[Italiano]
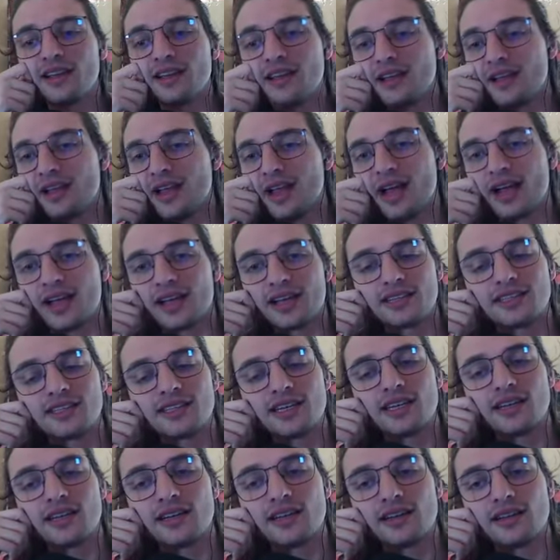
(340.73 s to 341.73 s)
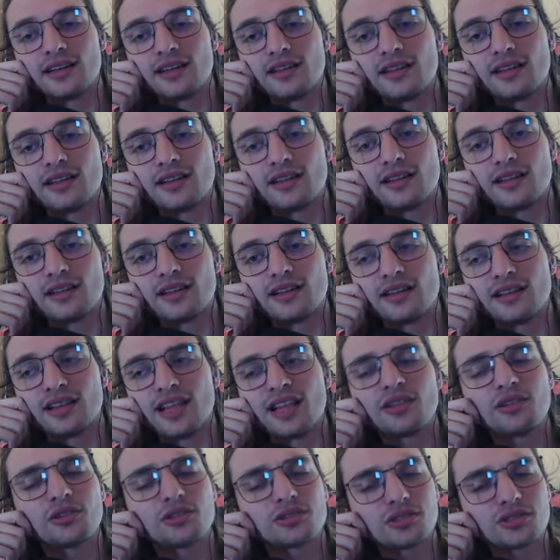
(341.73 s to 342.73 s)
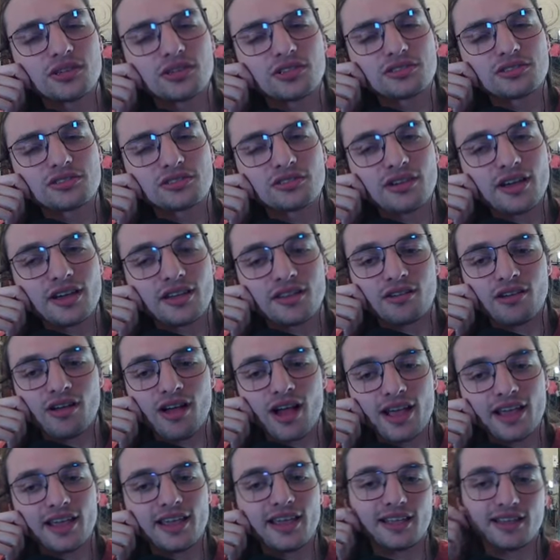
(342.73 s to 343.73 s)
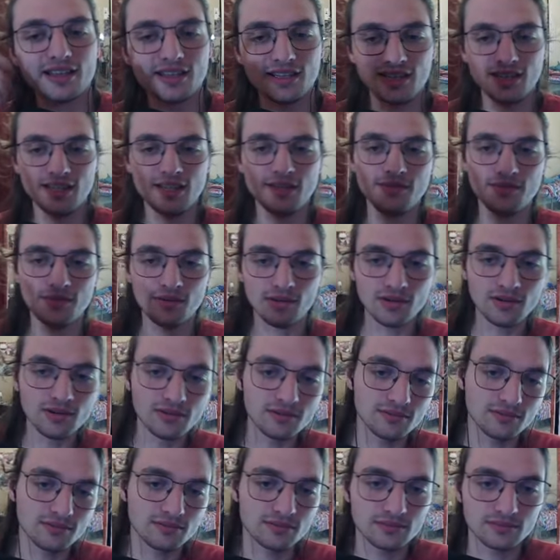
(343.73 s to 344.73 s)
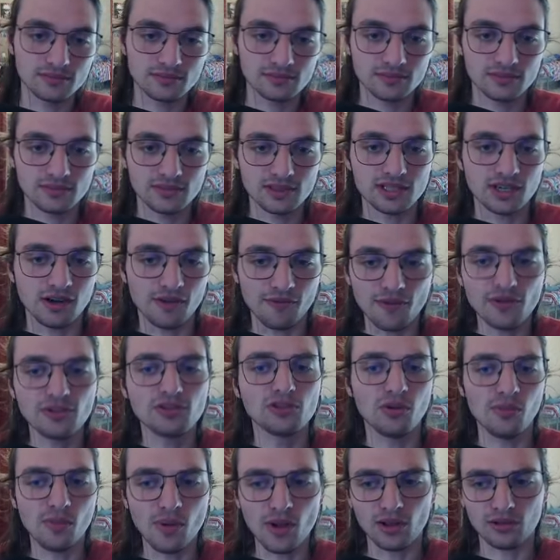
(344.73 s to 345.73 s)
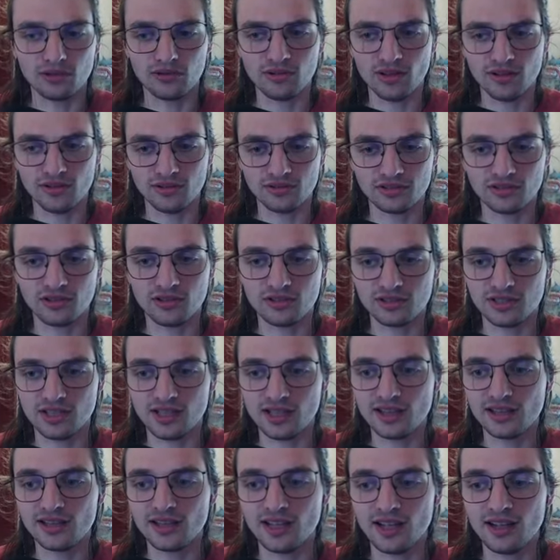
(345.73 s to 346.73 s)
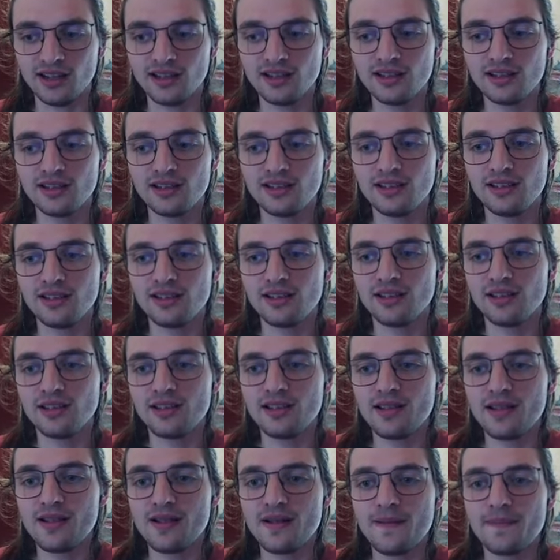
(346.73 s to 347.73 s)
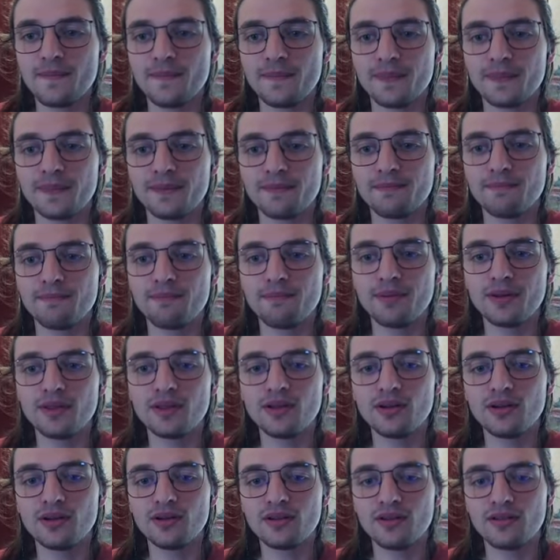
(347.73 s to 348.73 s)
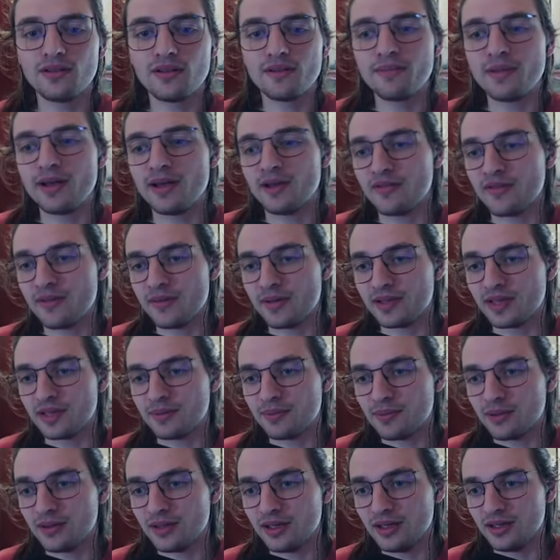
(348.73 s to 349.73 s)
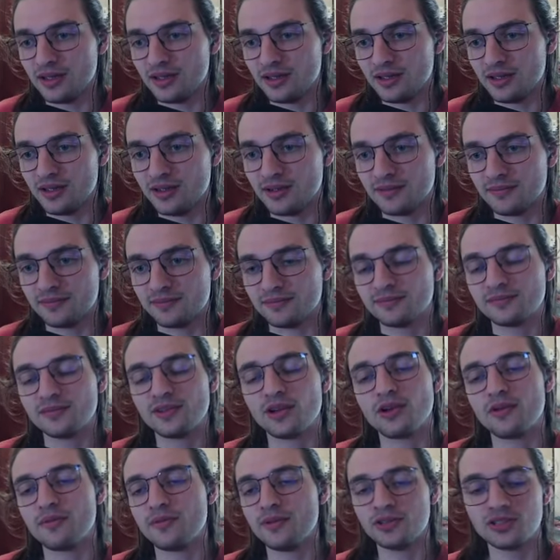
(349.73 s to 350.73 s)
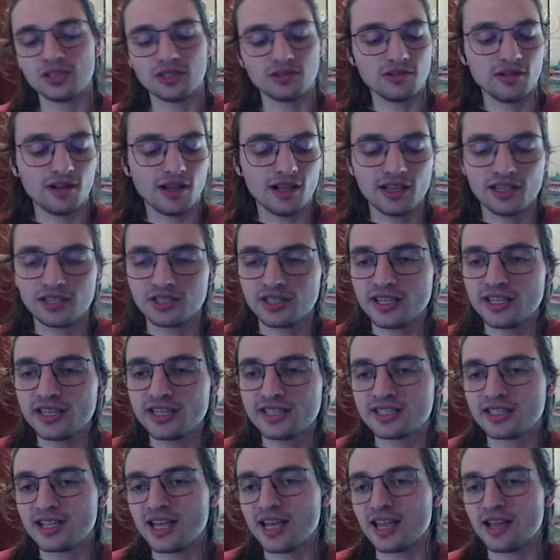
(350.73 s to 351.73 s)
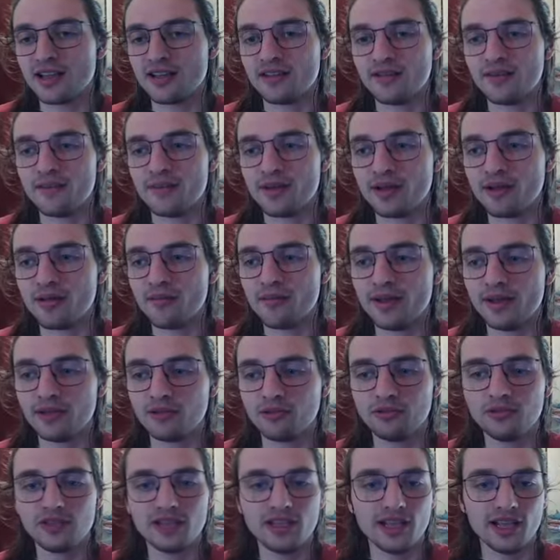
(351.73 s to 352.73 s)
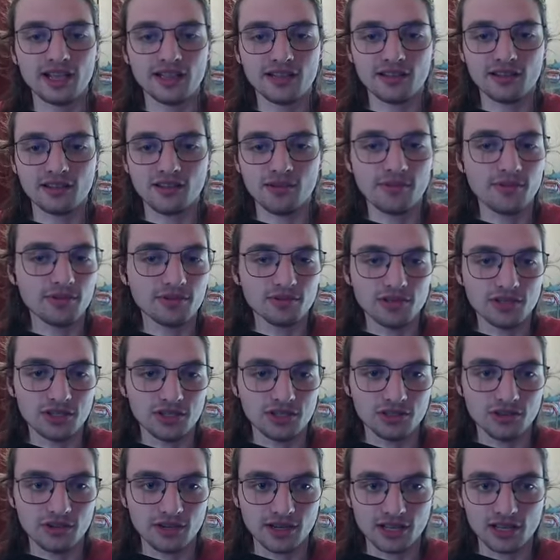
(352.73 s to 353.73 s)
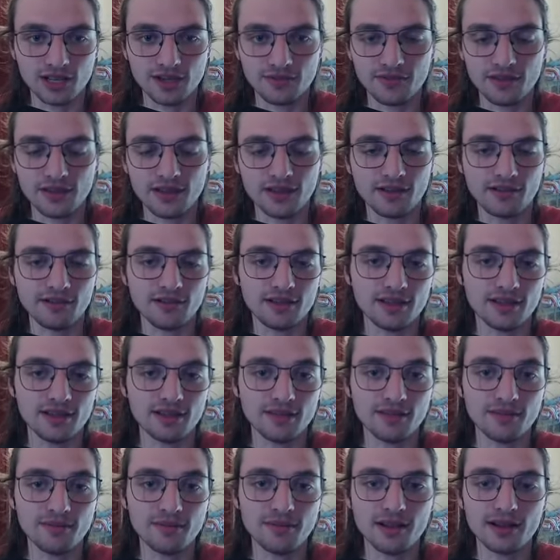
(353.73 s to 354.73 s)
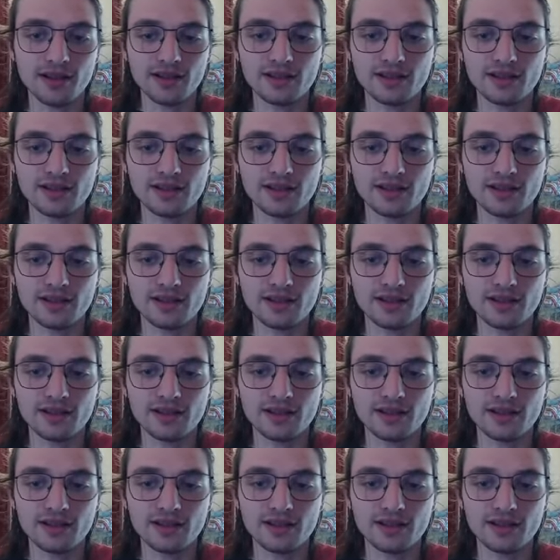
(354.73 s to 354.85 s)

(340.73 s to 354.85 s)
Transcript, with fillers: Anche se... Eh, l'anno scorso ero anche attivo. Già, ho fatto molto l'anno scorso, in realtà però vabbè, ovviamente poi mm, ho cominciato a lasciare stare, vabbè, come tutti, come tutti i giochi alla fine, quindi vabbè.